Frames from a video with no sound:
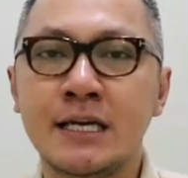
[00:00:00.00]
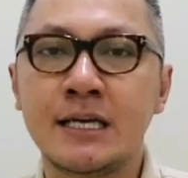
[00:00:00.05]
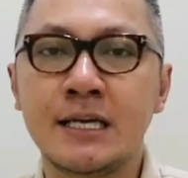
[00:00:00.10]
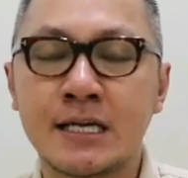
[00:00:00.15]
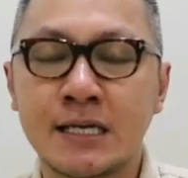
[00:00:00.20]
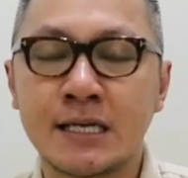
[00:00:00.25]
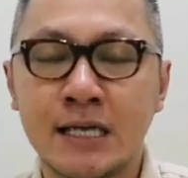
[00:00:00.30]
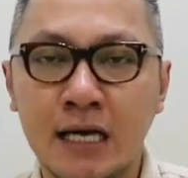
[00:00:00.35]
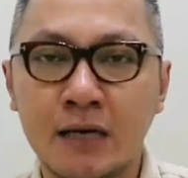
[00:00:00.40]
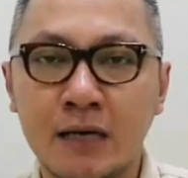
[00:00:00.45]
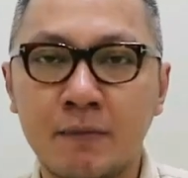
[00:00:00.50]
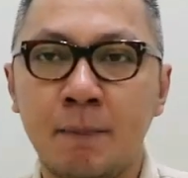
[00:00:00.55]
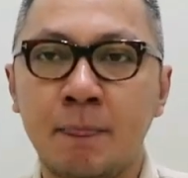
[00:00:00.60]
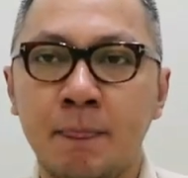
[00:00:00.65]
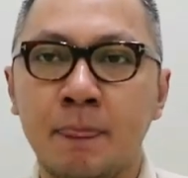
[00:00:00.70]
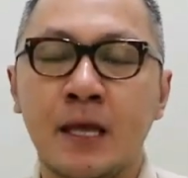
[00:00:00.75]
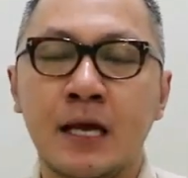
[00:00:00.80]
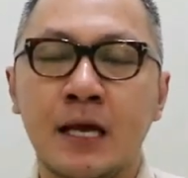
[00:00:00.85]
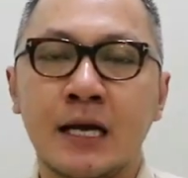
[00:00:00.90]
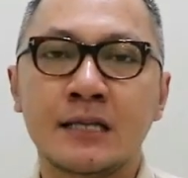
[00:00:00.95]
jadikan
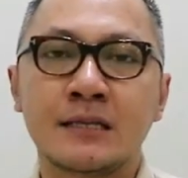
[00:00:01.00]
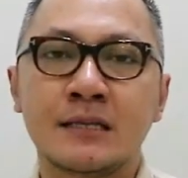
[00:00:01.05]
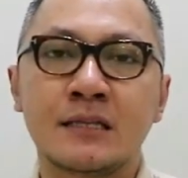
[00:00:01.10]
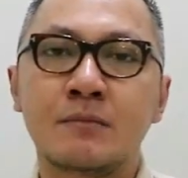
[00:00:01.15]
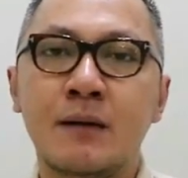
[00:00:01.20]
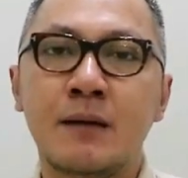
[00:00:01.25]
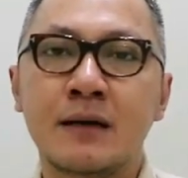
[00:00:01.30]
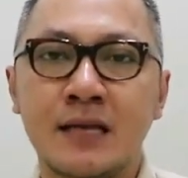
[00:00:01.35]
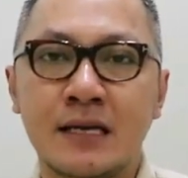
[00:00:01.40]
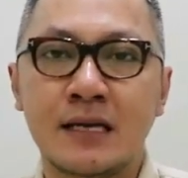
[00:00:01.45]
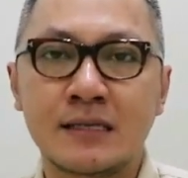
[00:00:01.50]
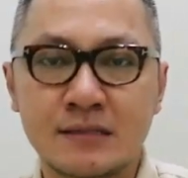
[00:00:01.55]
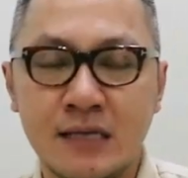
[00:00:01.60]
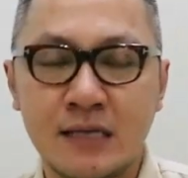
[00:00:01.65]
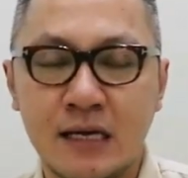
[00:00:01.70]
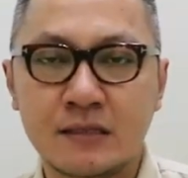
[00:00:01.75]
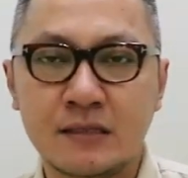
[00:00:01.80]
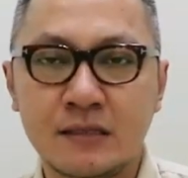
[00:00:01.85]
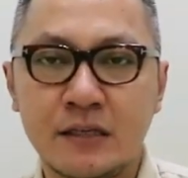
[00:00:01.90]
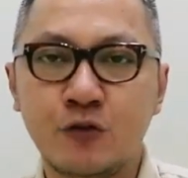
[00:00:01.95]

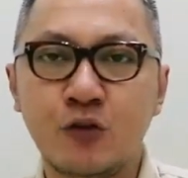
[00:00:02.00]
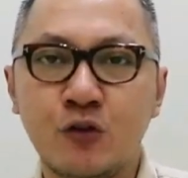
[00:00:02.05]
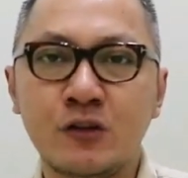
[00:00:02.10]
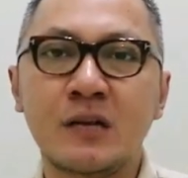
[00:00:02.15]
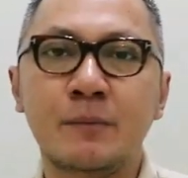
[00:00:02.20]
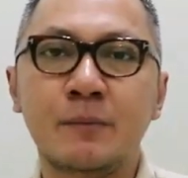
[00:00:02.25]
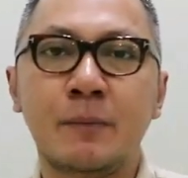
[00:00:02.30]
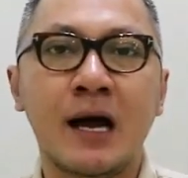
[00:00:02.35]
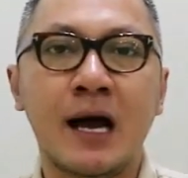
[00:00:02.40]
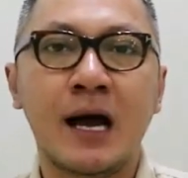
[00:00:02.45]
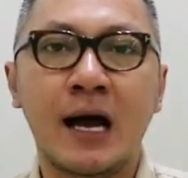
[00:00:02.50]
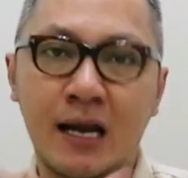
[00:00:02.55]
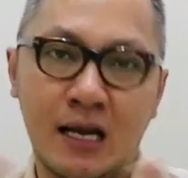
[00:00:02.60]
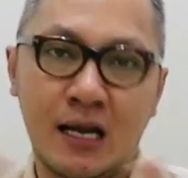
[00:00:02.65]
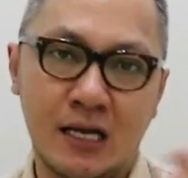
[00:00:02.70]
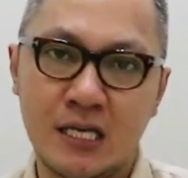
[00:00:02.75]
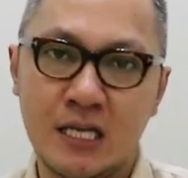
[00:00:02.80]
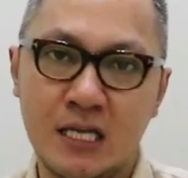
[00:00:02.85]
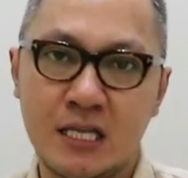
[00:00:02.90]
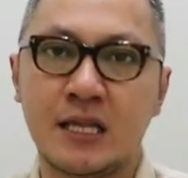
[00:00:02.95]
keterbatasan itu jadi
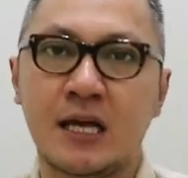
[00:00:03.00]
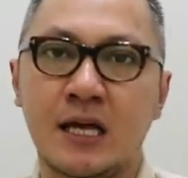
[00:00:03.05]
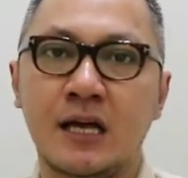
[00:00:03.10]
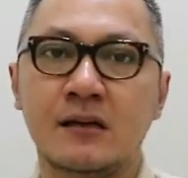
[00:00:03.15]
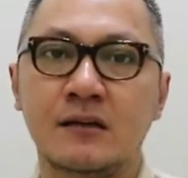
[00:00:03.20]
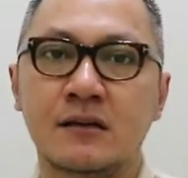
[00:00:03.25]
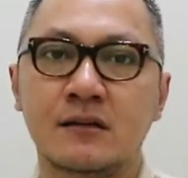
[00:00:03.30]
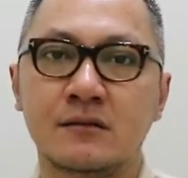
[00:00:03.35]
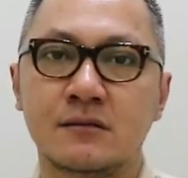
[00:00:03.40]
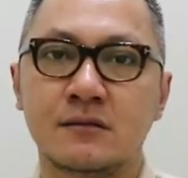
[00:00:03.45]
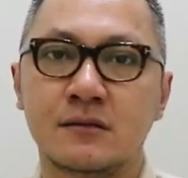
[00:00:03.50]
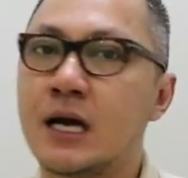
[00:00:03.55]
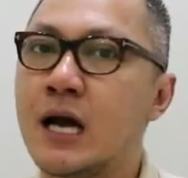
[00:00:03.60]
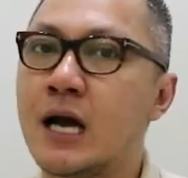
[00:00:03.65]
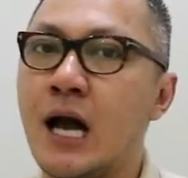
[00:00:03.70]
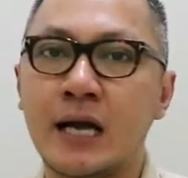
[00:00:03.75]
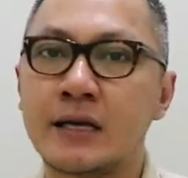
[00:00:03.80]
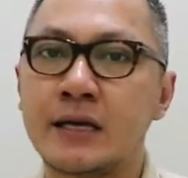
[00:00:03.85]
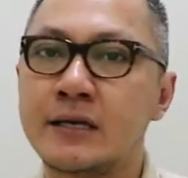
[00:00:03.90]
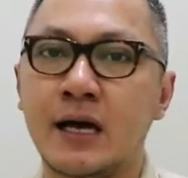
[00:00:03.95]
penghalang kita.
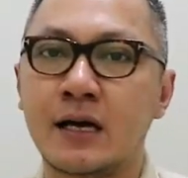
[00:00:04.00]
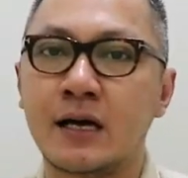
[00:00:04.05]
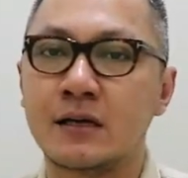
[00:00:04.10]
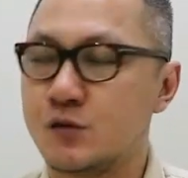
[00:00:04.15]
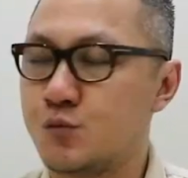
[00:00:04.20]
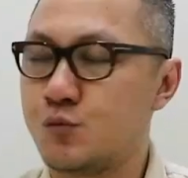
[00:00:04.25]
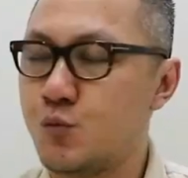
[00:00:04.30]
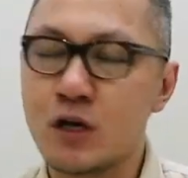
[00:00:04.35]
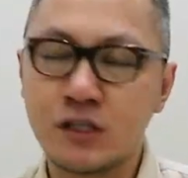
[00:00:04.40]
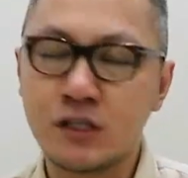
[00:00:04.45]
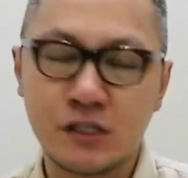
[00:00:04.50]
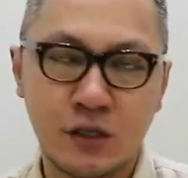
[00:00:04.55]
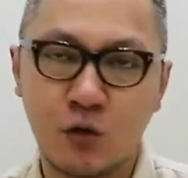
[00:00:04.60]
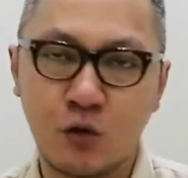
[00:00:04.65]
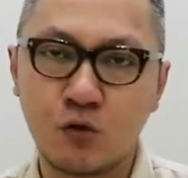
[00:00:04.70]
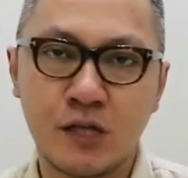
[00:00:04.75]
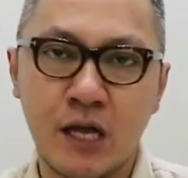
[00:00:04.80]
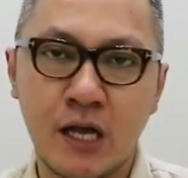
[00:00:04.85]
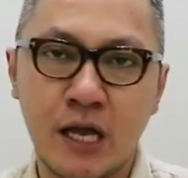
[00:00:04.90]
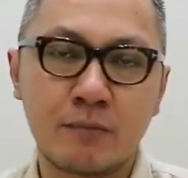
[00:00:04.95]
Nggak ada. Semua harus
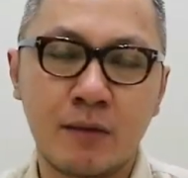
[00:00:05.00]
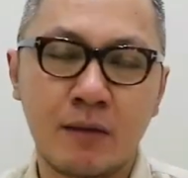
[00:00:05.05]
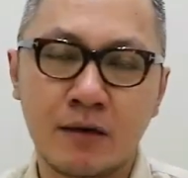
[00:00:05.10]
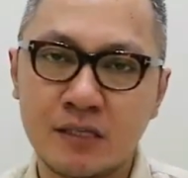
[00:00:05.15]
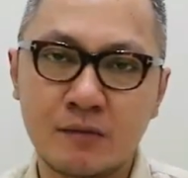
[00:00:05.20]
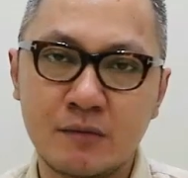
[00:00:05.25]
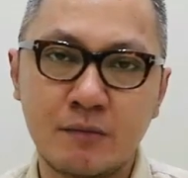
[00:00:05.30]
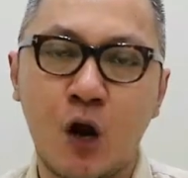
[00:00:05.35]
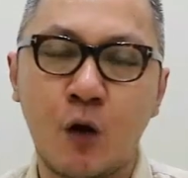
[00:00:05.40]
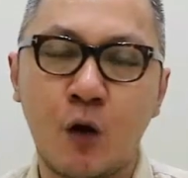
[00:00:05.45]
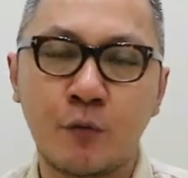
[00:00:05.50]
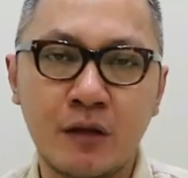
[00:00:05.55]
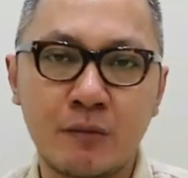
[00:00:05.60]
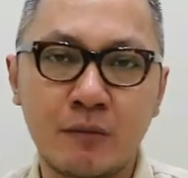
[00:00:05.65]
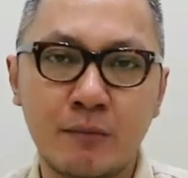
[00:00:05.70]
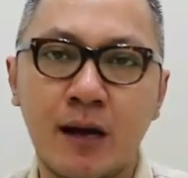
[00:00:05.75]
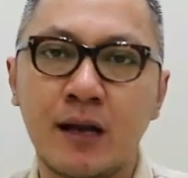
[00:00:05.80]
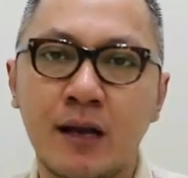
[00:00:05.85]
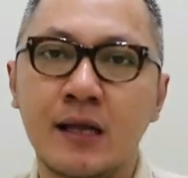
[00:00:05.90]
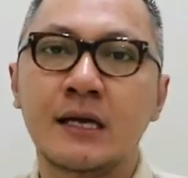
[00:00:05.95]
kita usahain maksimal
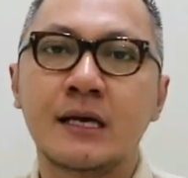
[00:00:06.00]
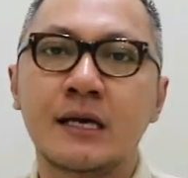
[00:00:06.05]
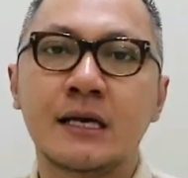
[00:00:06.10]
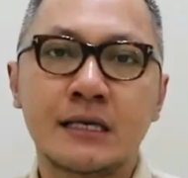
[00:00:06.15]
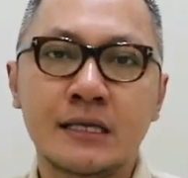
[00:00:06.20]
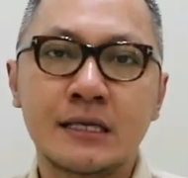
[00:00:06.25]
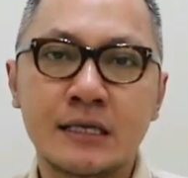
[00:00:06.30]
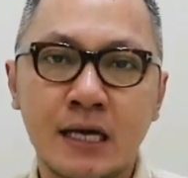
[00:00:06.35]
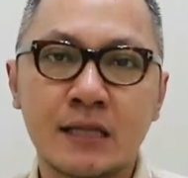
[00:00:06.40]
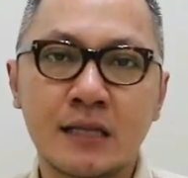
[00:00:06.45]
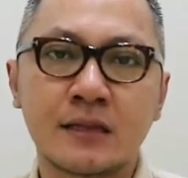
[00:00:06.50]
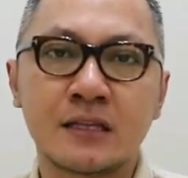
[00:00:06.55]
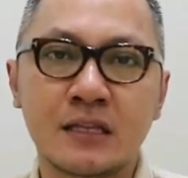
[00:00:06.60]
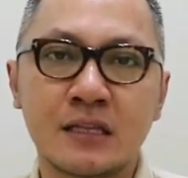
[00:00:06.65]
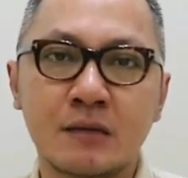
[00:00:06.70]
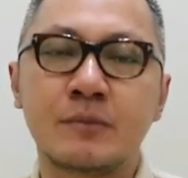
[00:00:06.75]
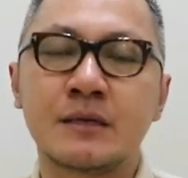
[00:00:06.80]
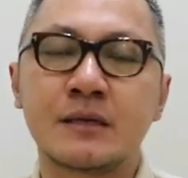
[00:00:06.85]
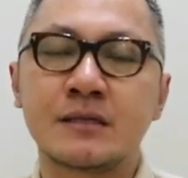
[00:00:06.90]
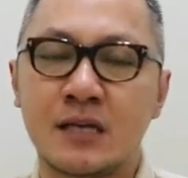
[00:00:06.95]
optimal dengan
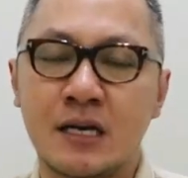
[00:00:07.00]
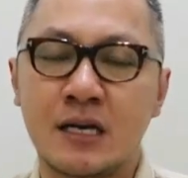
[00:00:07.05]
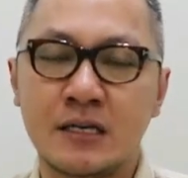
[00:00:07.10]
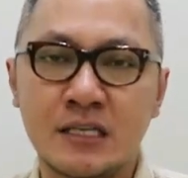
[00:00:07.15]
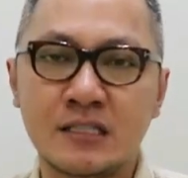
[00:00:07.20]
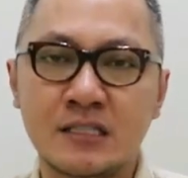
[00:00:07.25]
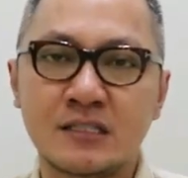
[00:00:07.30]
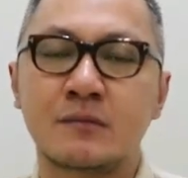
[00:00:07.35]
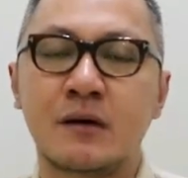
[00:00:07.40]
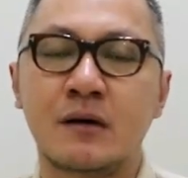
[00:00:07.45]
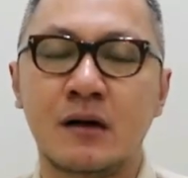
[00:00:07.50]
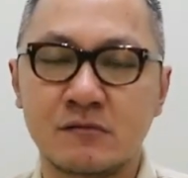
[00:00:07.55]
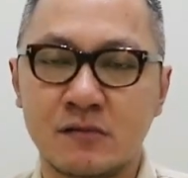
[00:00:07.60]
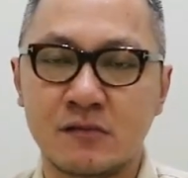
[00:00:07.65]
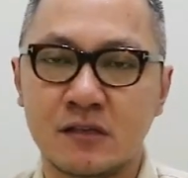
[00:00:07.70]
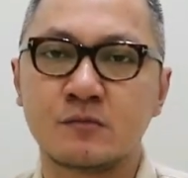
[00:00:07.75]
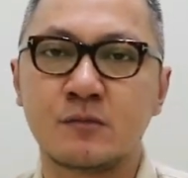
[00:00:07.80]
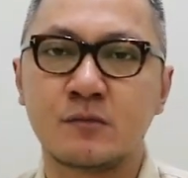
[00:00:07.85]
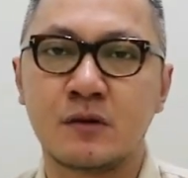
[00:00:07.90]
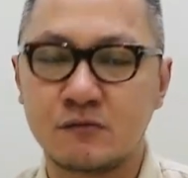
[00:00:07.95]
tetap berserah diri sama
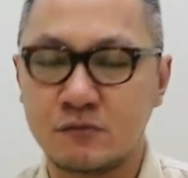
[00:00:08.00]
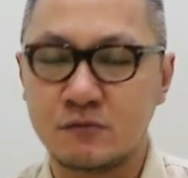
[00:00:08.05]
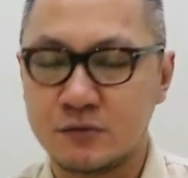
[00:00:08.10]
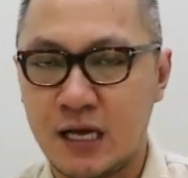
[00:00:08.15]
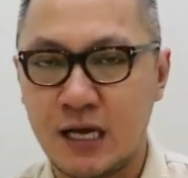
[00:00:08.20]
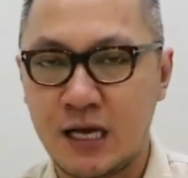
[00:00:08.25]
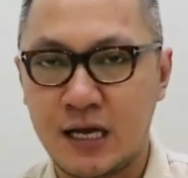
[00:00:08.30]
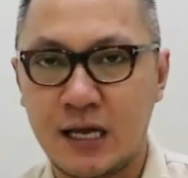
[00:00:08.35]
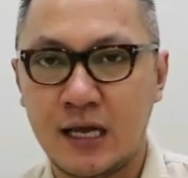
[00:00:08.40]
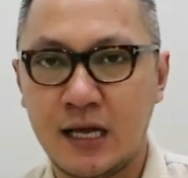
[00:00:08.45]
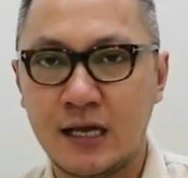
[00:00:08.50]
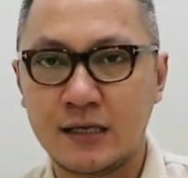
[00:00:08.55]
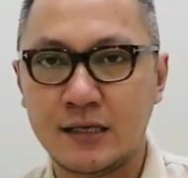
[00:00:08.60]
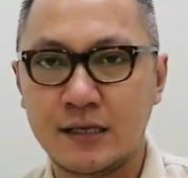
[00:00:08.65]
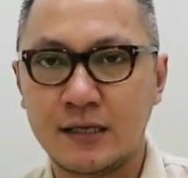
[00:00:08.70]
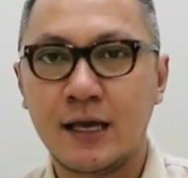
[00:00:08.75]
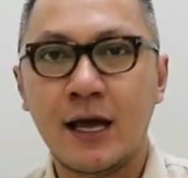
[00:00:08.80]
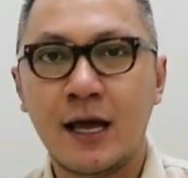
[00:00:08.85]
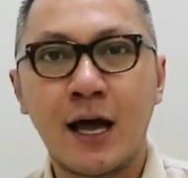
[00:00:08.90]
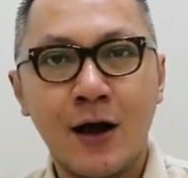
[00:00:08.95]
Allah Subhanahu wa taala.
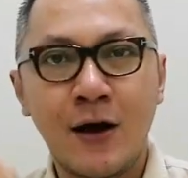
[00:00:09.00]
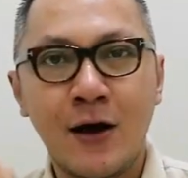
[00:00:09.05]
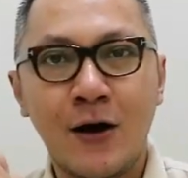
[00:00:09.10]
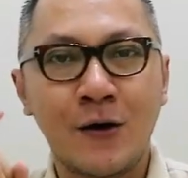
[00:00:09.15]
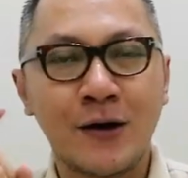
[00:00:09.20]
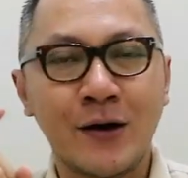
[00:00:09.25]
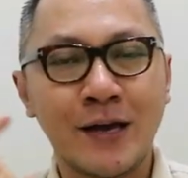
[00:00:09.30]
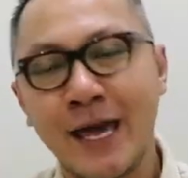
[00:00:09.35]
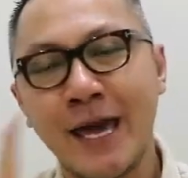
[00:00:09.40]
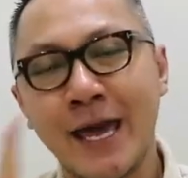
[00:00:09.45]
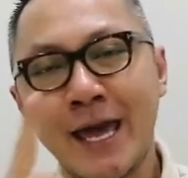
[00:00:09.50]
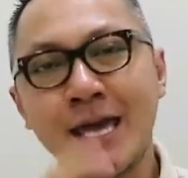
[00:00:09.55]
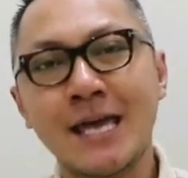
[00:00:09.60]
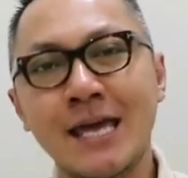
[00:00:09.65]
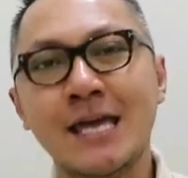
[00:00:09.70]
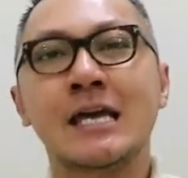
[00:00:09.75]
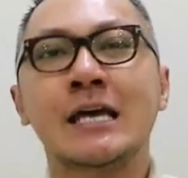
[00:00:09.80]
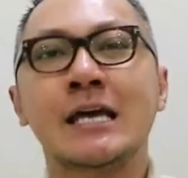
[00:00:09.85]
Oke. Okay?